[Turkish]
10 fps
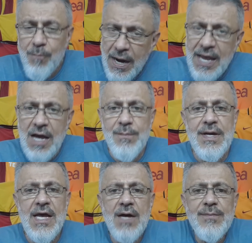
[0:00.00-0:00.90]
baya
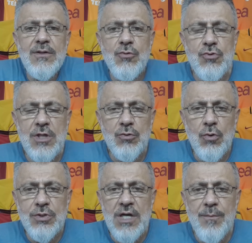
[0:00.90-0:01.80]
baya bir yüzde
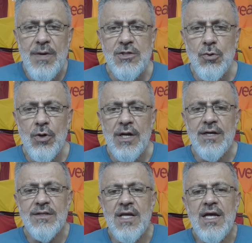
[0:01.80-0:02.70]
95
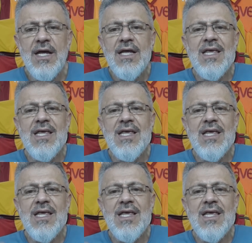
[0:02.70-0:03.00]
oranında